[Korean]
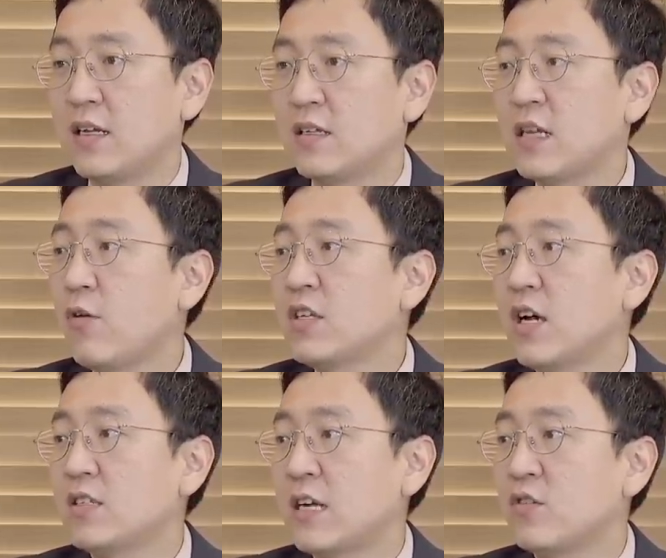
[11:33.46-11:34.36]

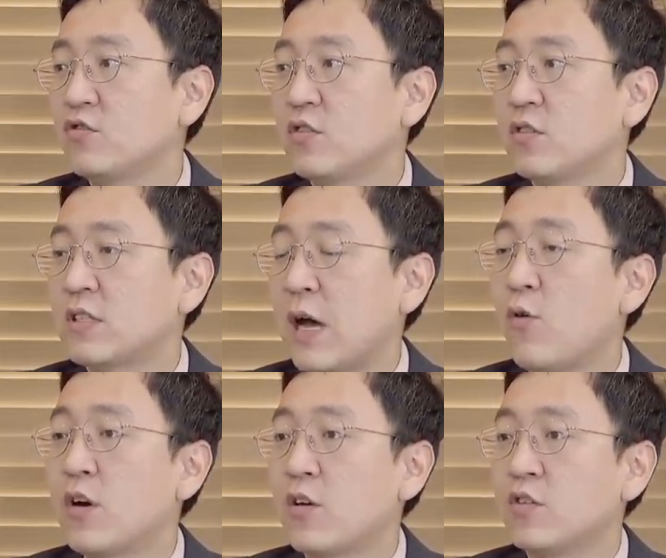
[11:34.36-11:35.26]
쌀과자가 작년 그
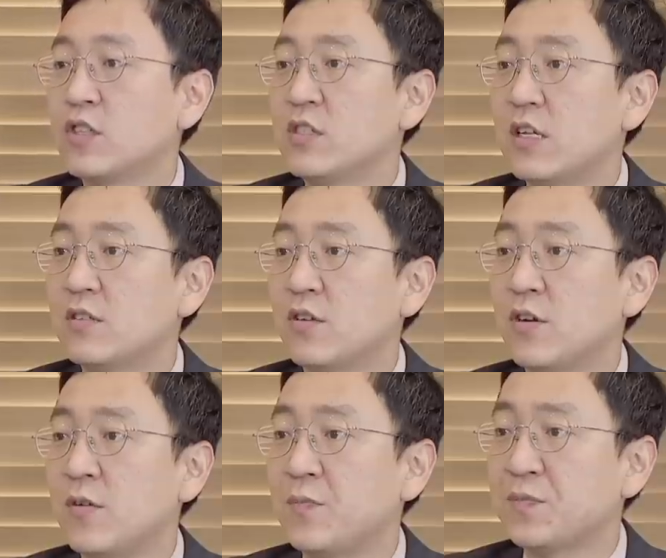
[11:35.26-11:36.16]
4월에 런칭을
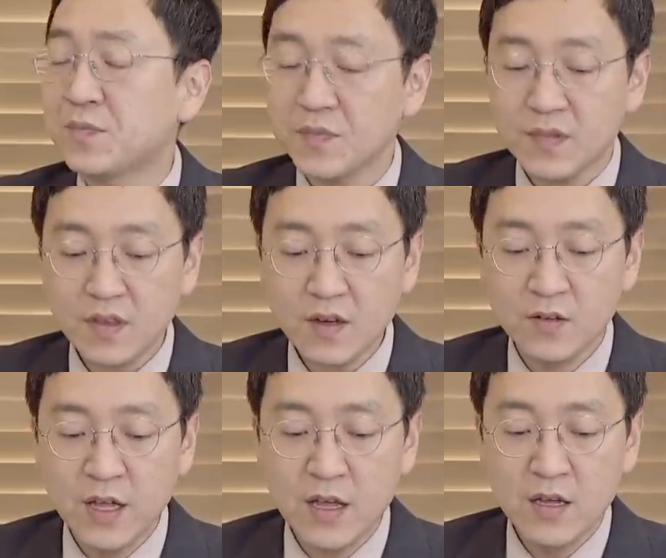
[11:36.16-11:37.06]
했어요. 네.
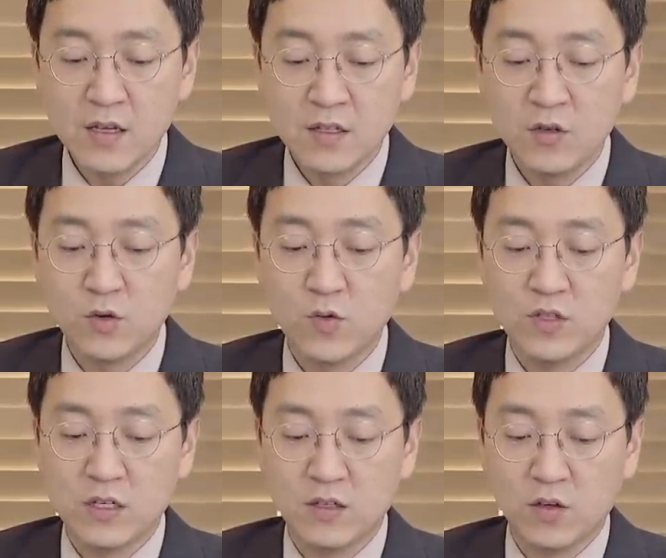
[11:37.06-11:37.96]
근데 이것도
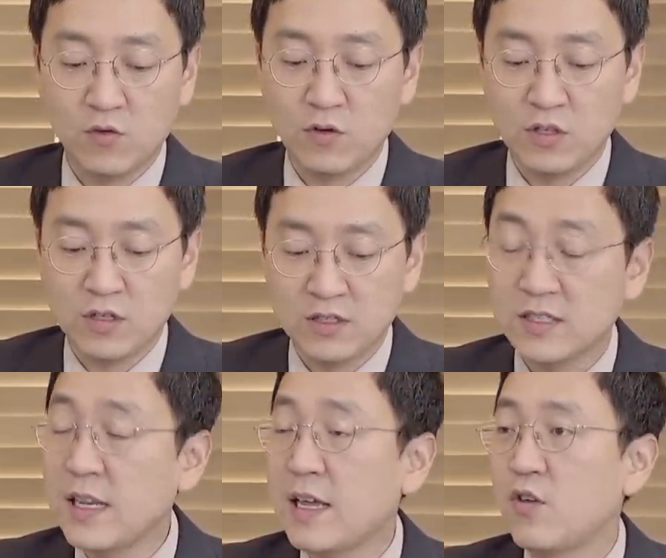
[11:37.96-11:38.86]
이제 그 결국 이제 그
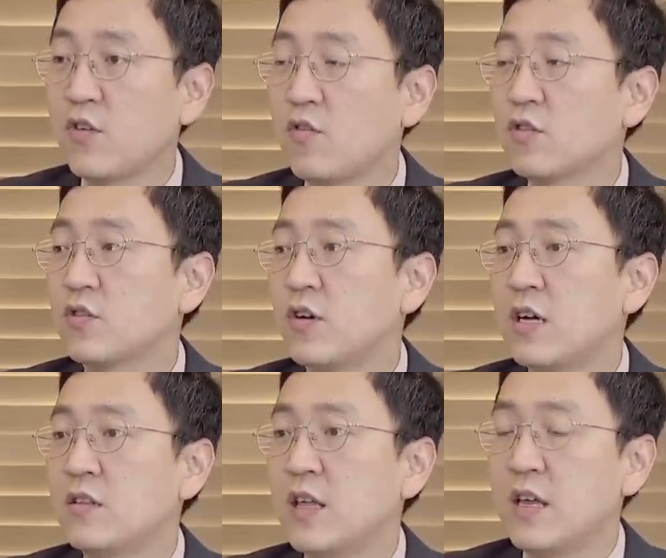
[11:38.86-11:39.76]
스낵의 영역으로
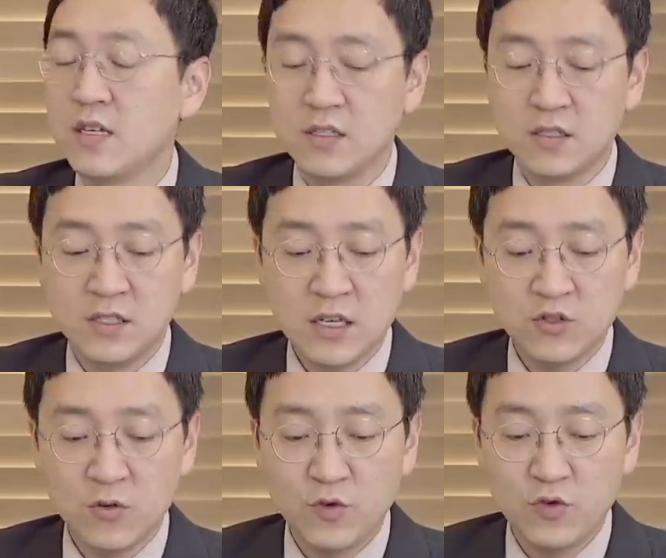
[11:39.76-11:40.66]
들어가는데 시장
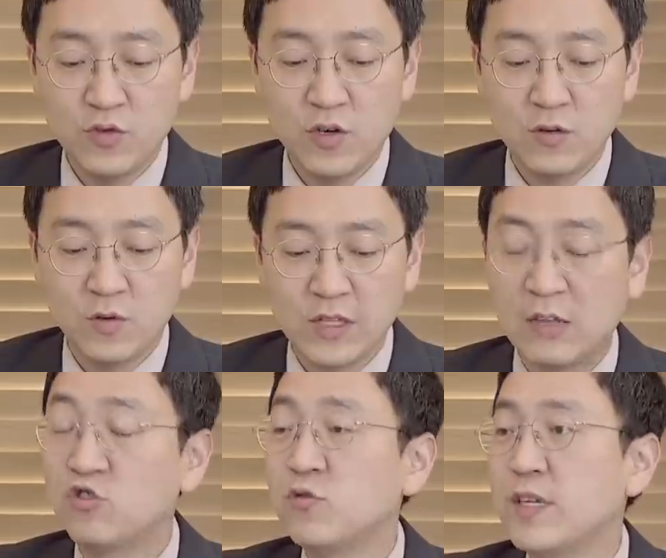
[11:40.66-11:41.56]
점유율을 뭐
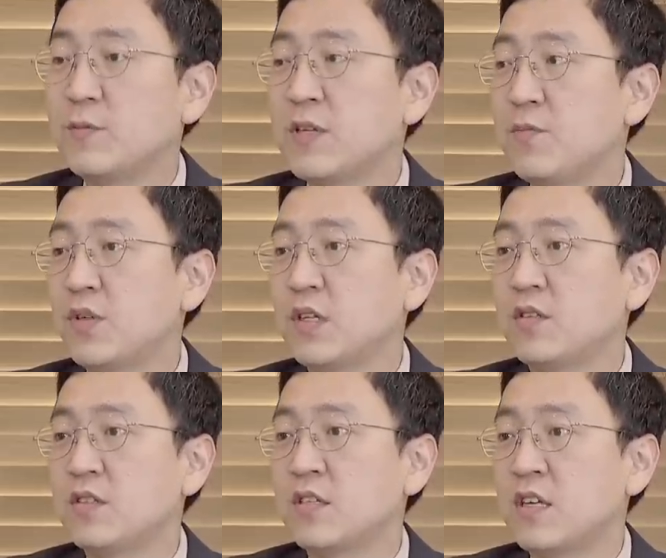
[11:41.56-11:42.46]
단숨에
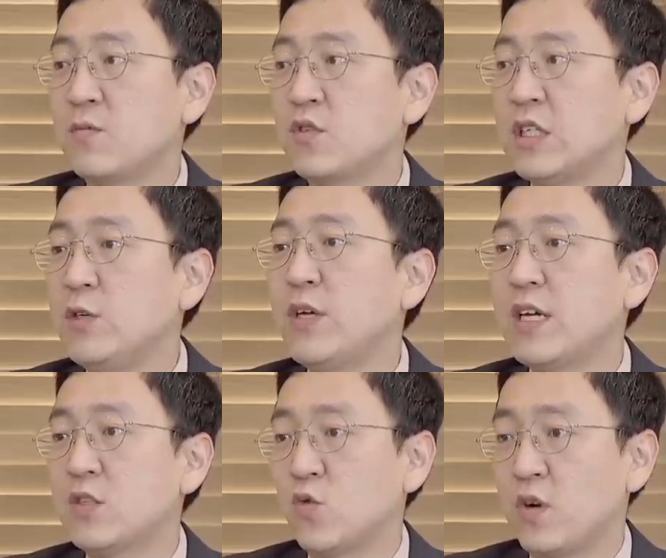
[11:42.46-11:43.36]
13% 차지하면서
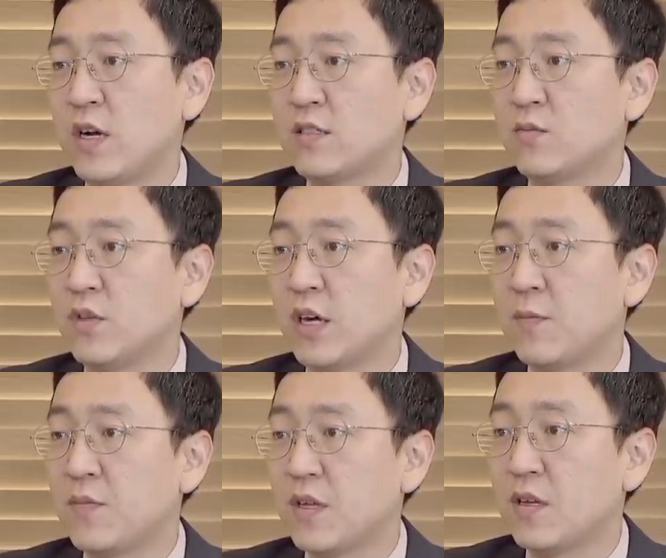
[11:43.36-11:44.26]
2위까지 올라갔습니다.
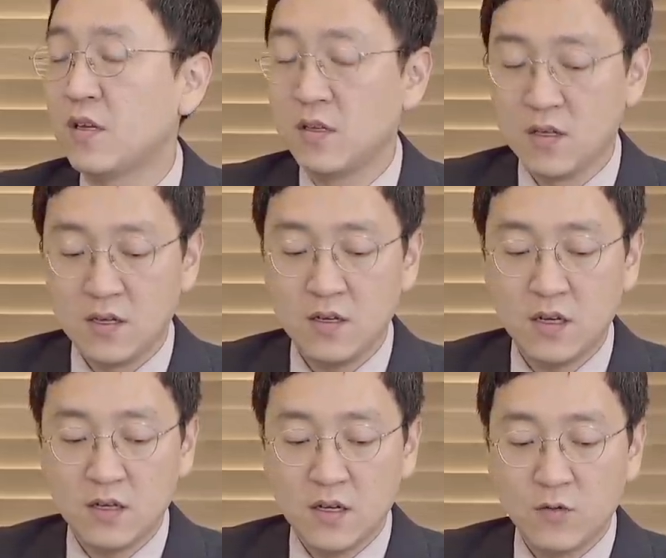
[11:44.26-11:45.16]
음.
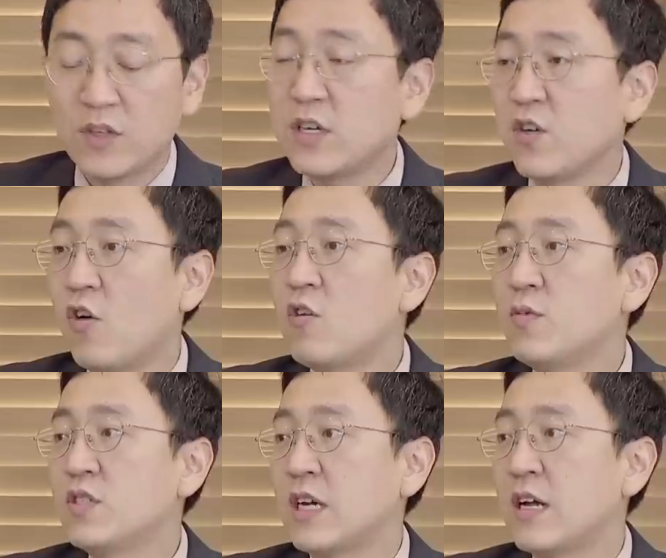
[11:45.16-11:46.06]
그러니까 굉장히
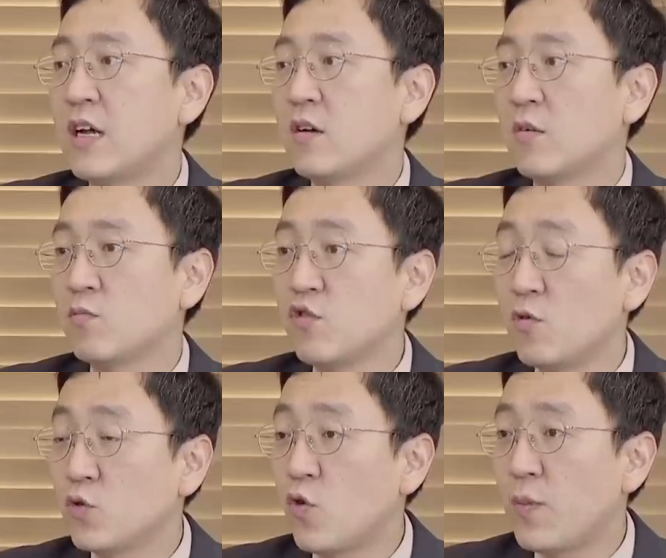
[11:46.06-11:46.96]
영업을 잘하가
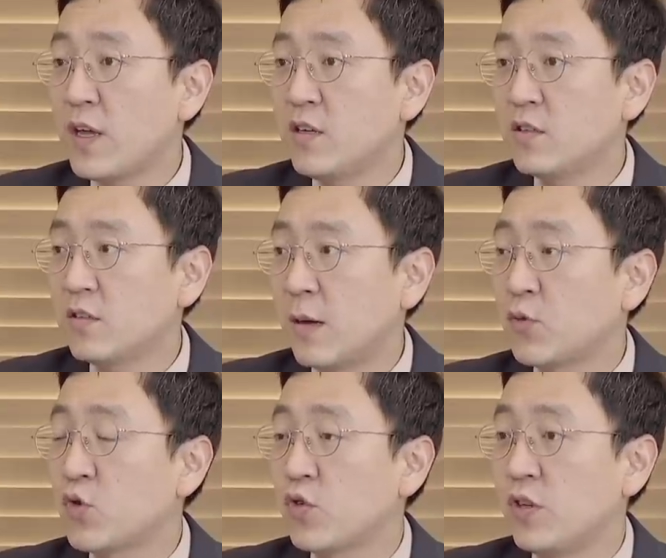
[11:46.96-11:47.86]
물론 초코파이는
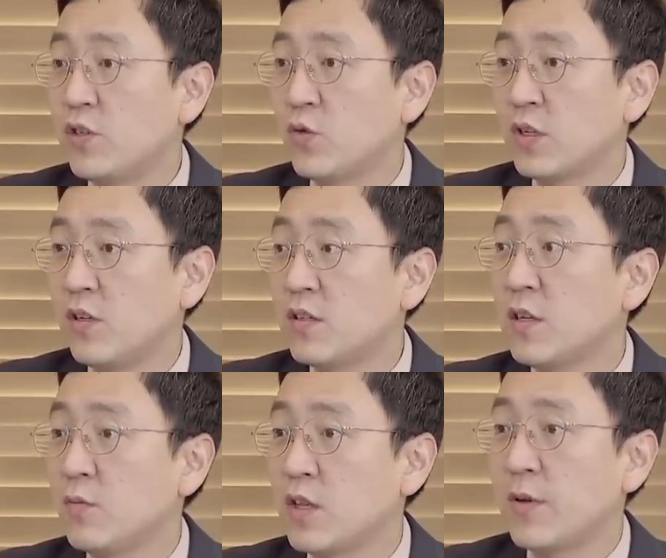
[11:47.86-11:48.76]
압도적으로
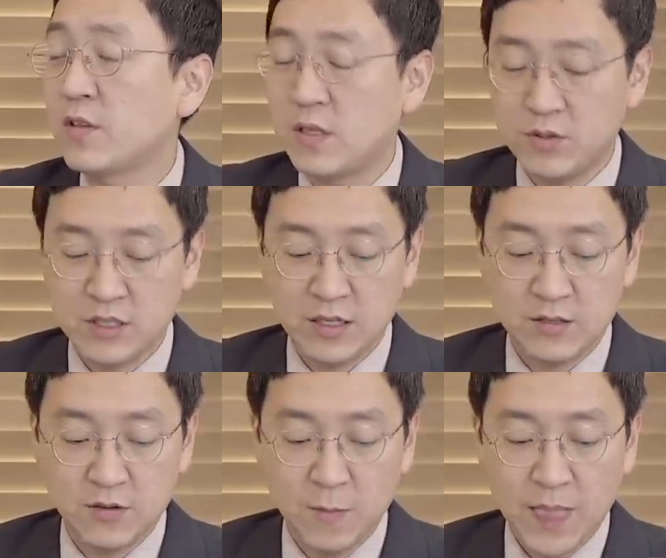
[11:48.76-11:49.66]
1등입니다 베트남
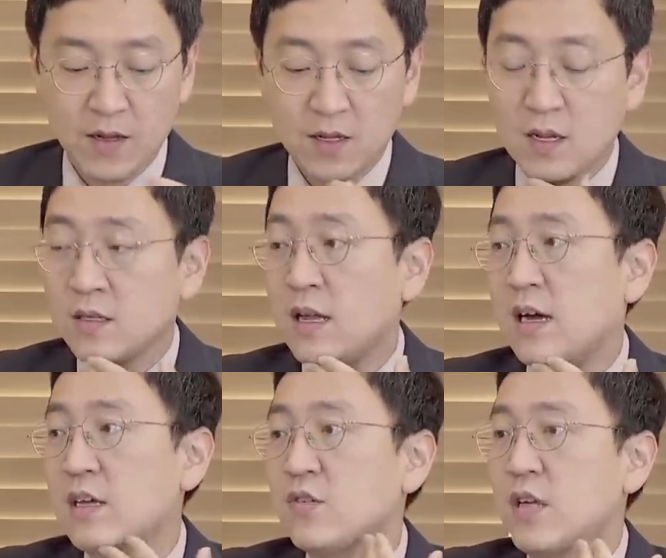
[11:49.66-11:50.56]
시장에서. 네. 근데
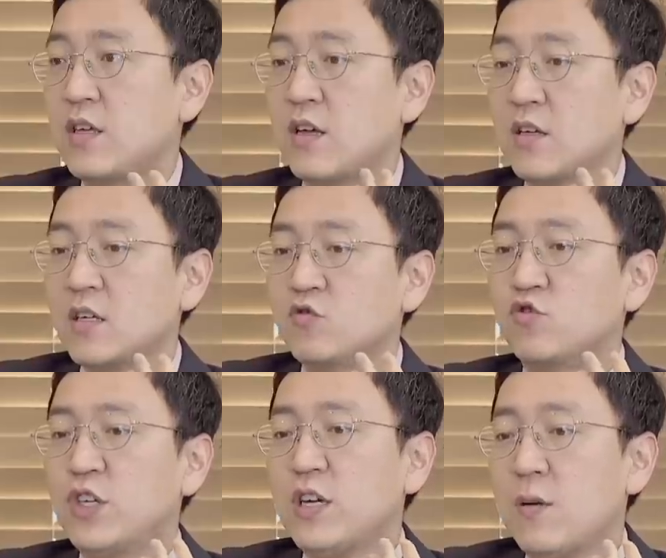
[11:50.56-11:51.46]
아까 전에 이게
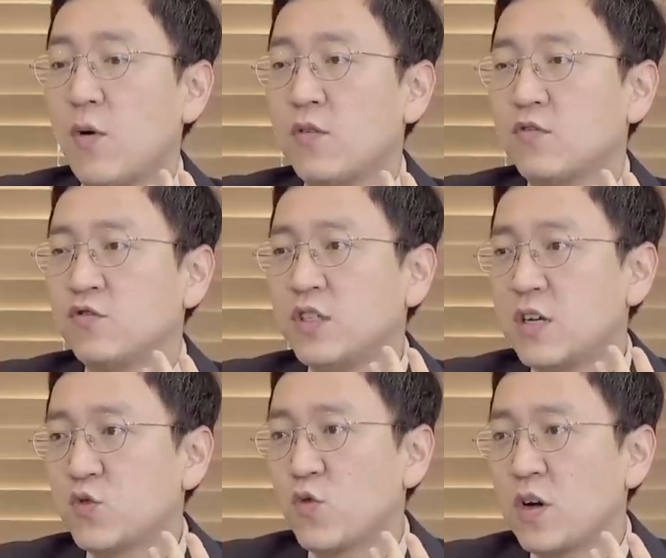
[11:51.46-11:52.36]
우리가 멍,
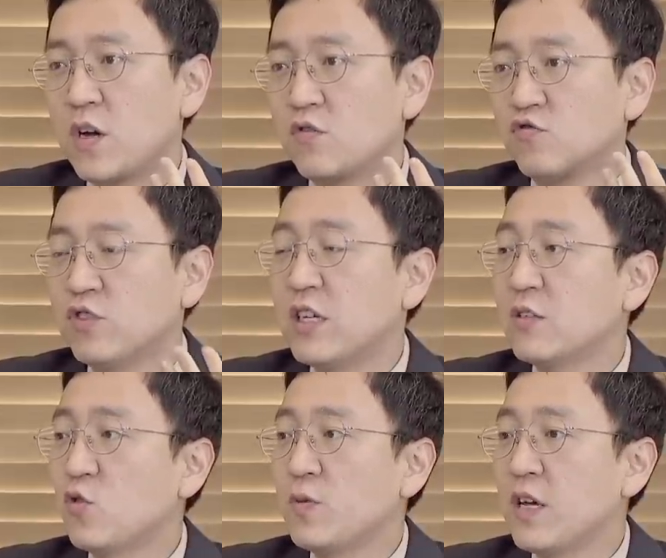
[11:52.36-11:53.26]
우리가 좋아하고 우리가
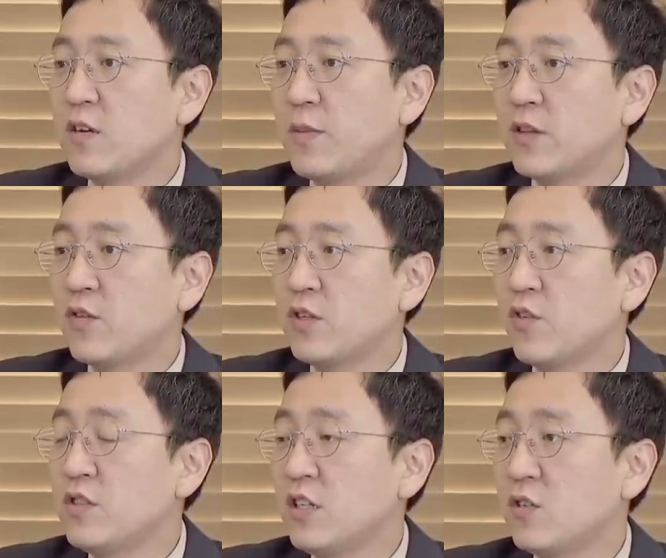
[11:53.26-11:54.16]
소비하는 패턴이
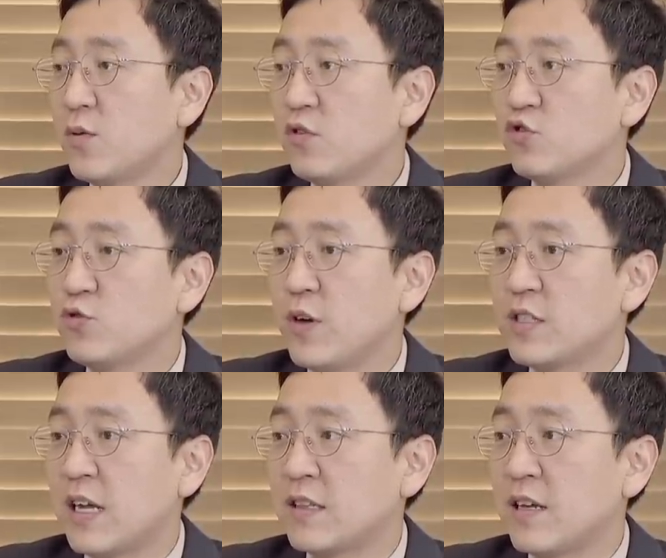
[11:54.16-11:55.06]
현지에서 별로
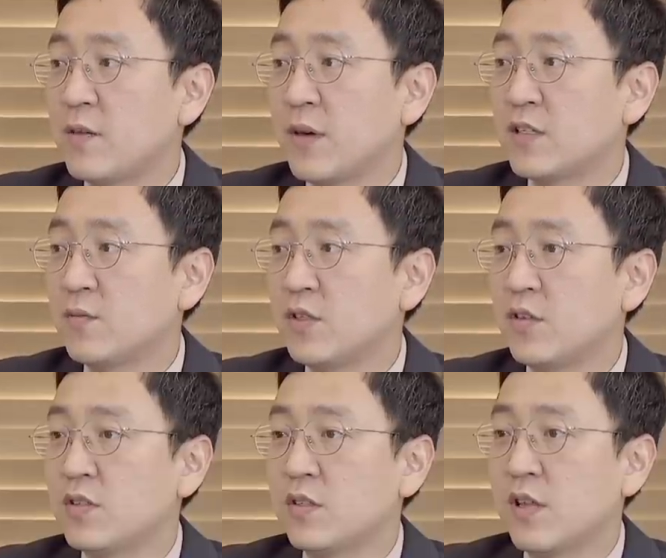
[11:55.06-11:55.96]
중요하지 않다는 말씀을
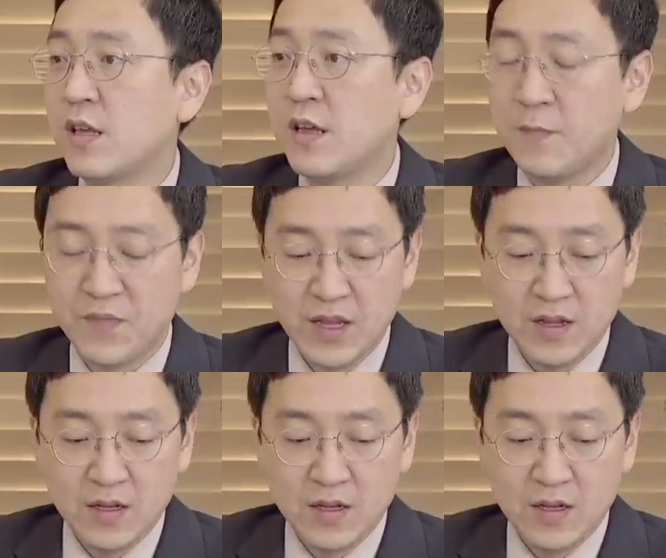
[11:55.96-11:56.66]
드렸을 때그 네.